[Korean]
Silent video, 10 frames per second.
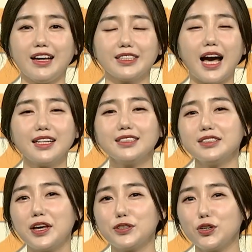다른
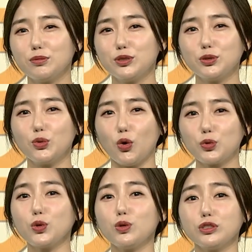대기업은 또
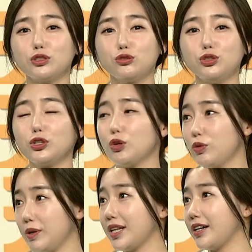어떤 것을 눈여겨볼
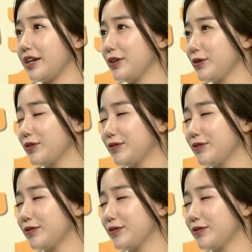만한가요?